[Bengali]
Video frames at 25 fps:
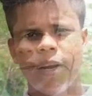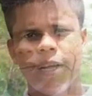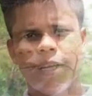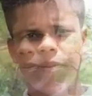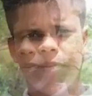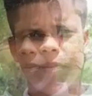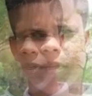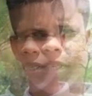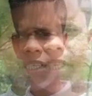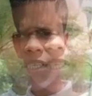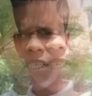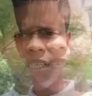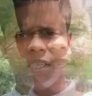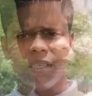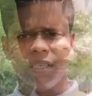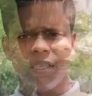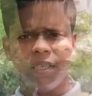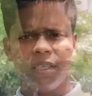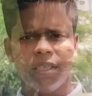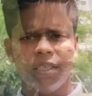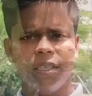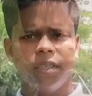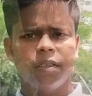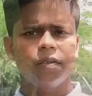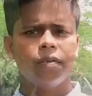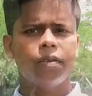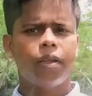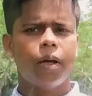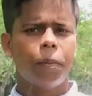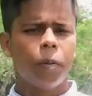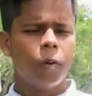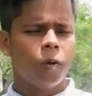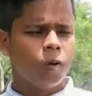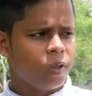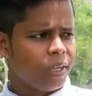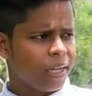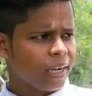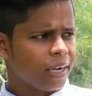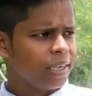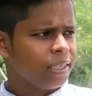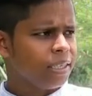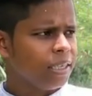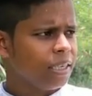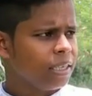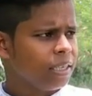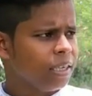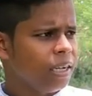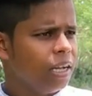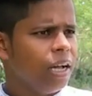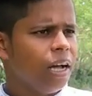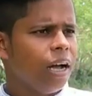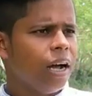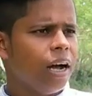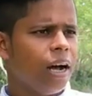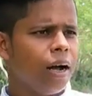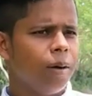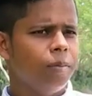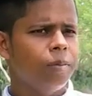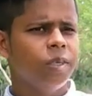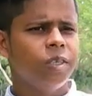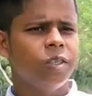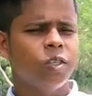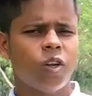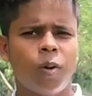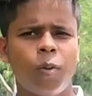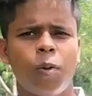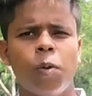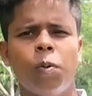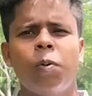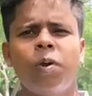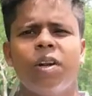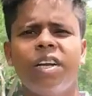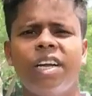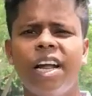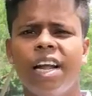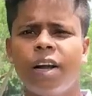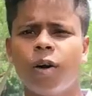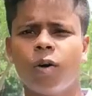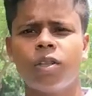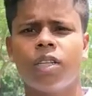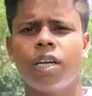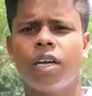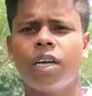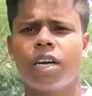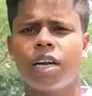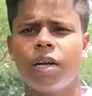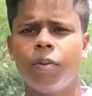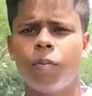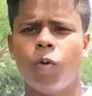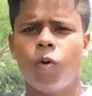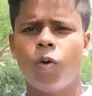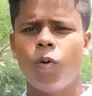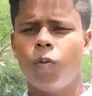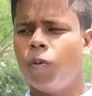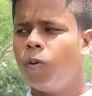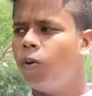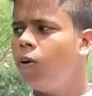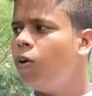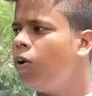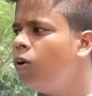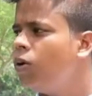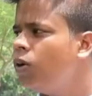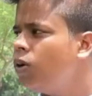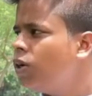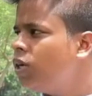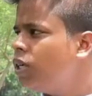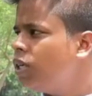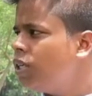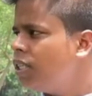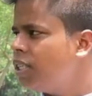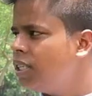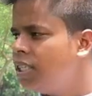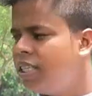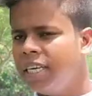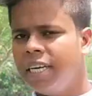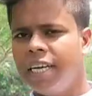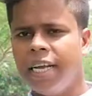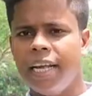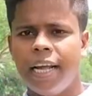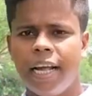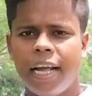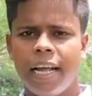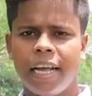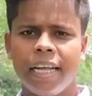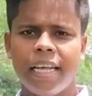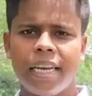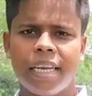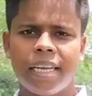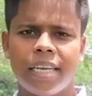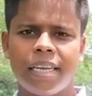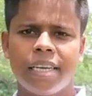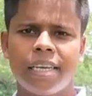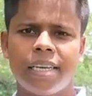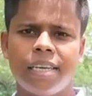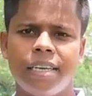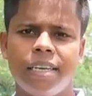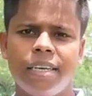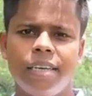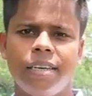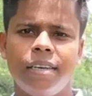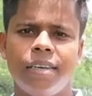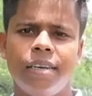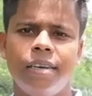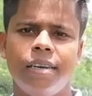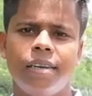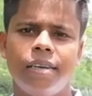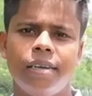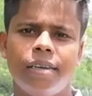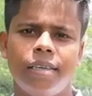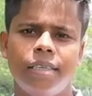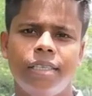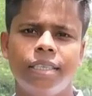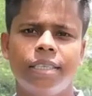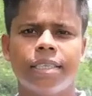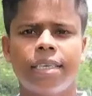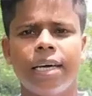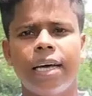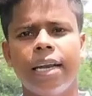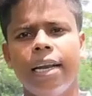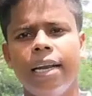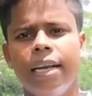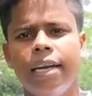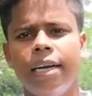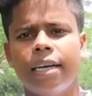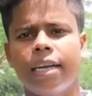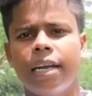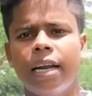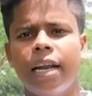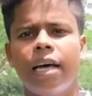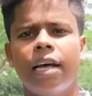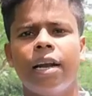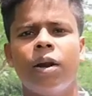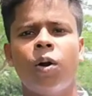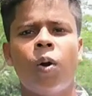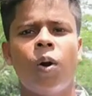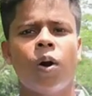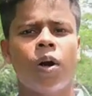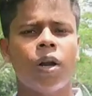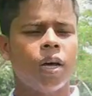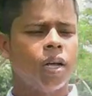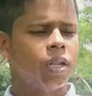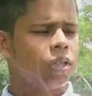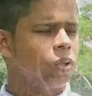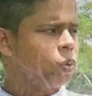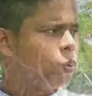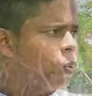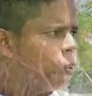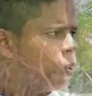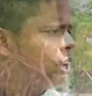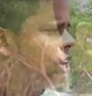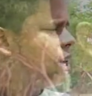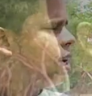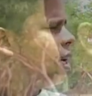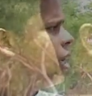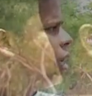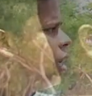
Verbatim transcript: অনেক বেশি তারপর দেখা যাক আমি সর্বোপরি এই কথাটাই বলবো যে এই স্কারের লেটেলার হঠাৎ করে